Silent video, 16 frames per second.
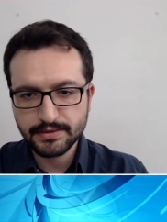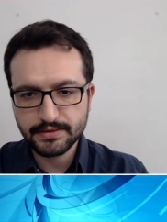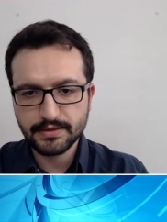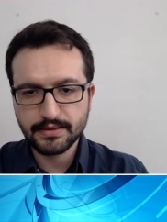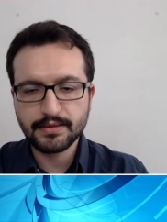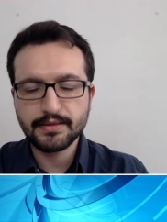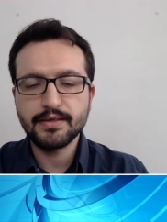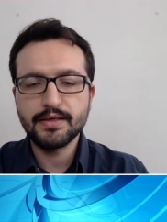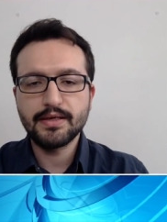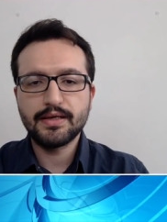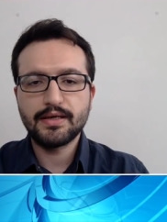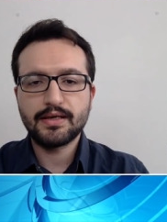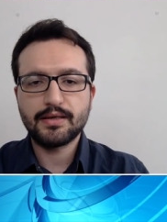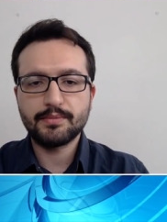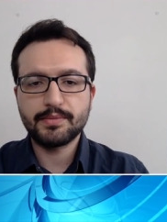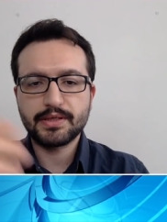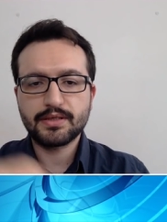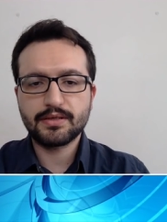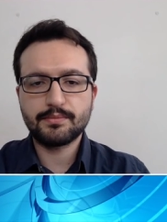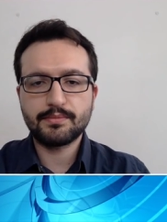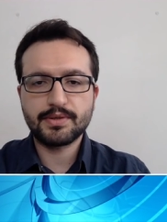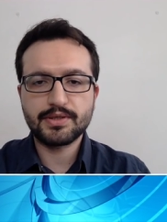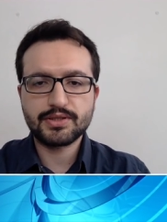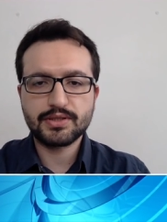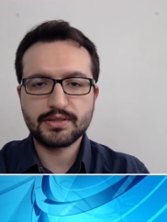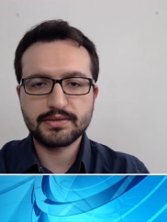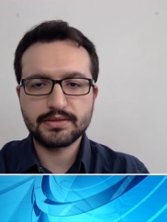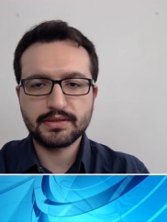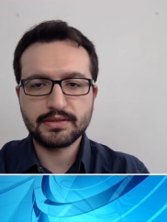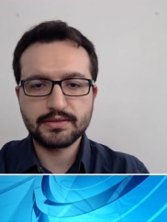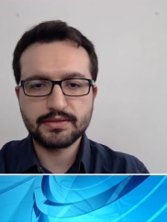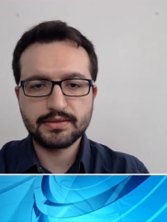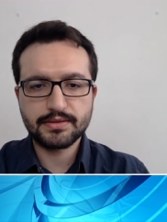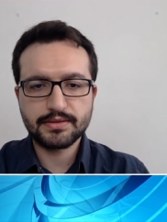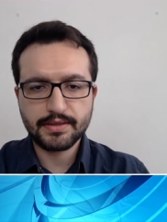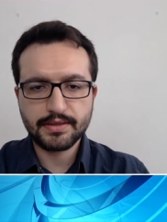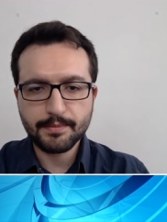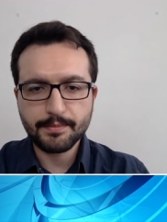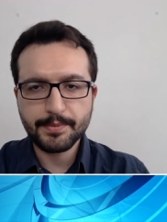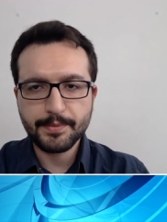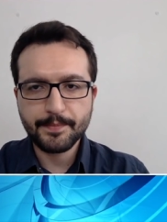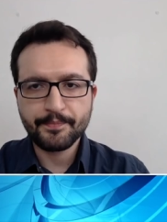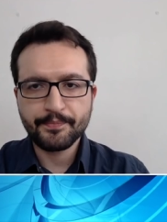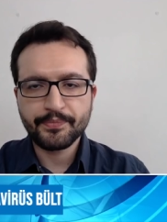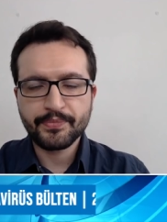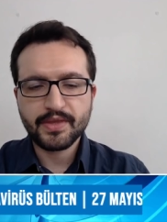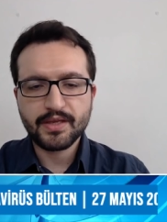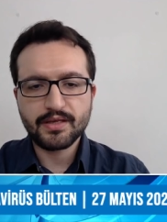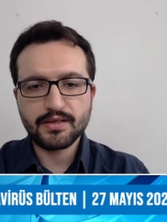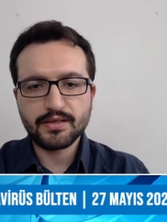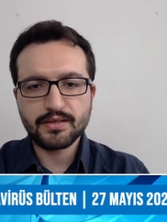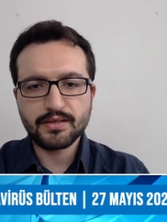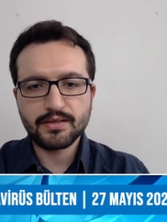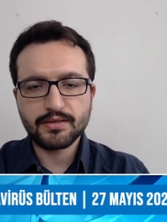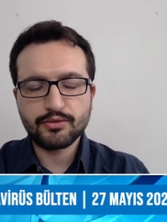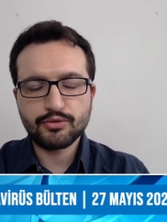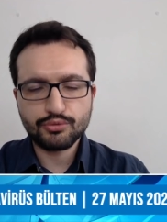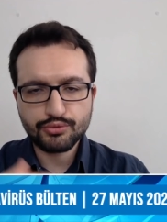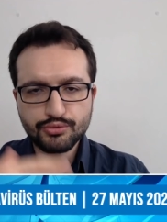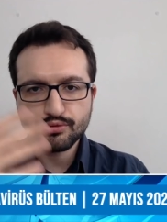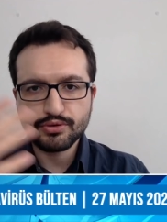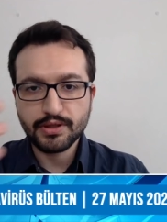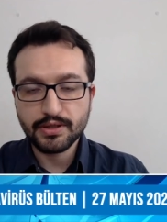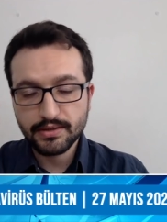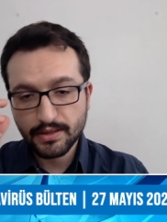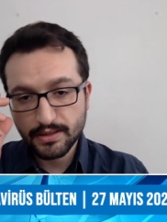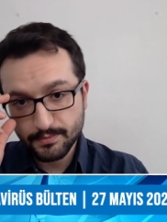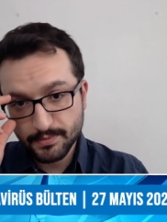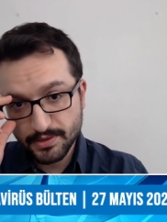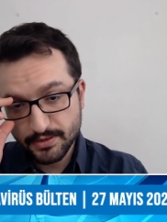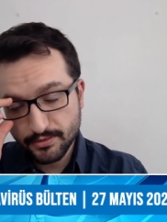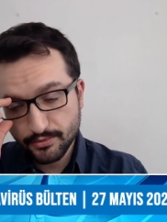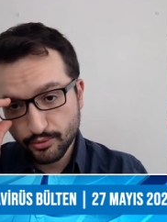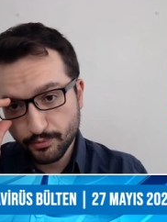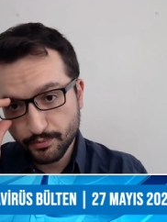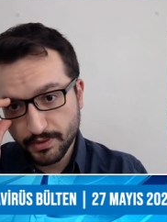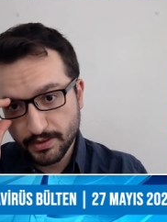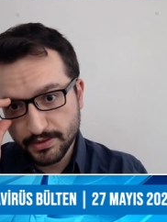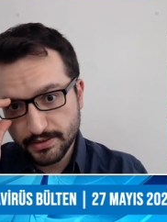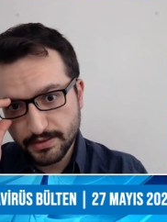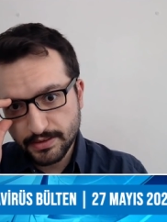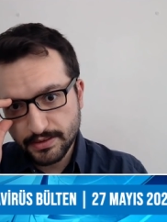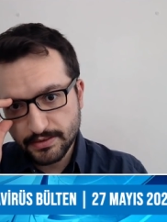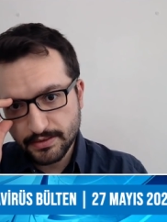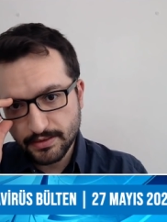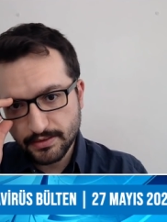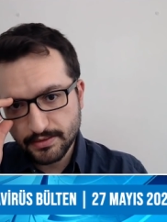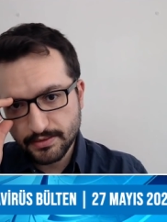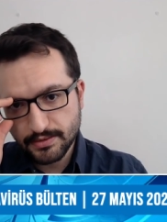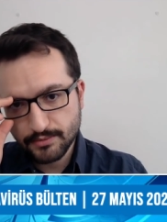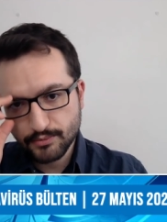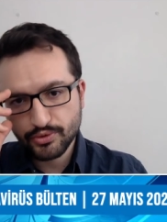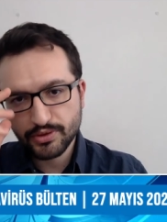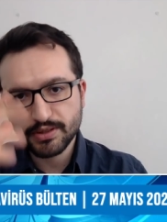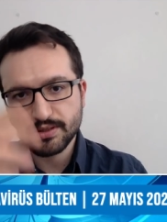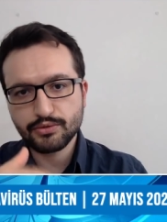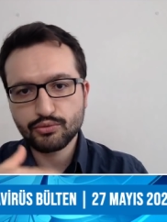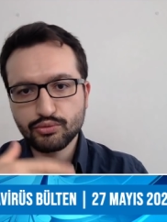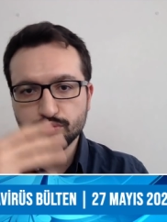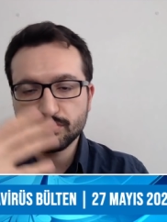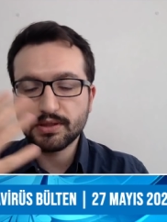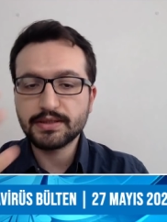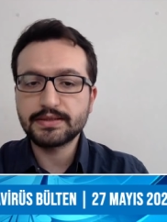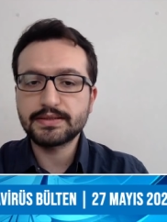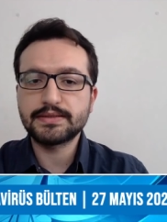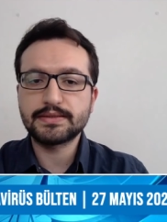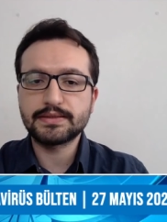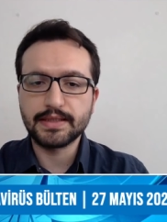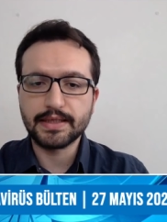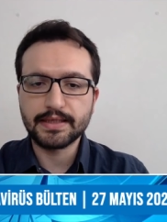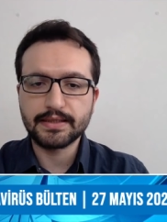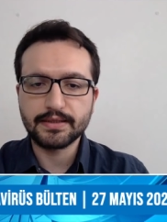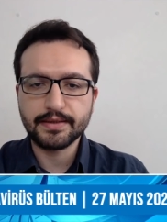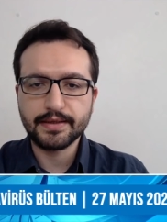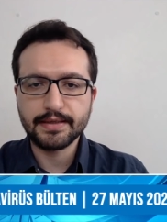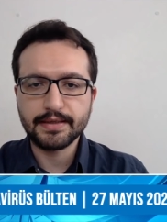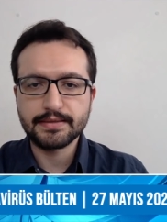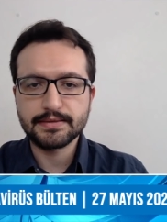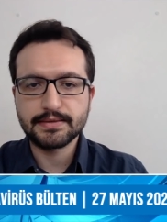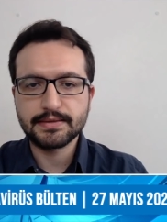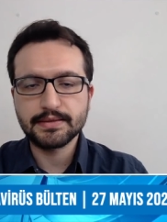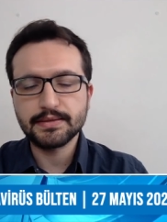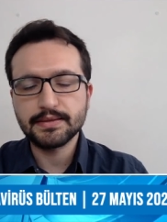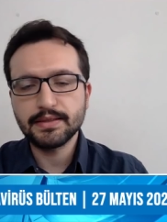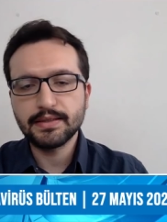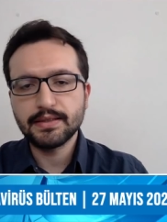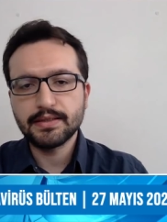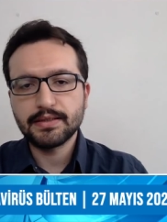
Hatta Amerikan Başkanı Donald Trump e, kürsüden yani basın toplantısı esnasında bu ilacı kullandığını deklare etti.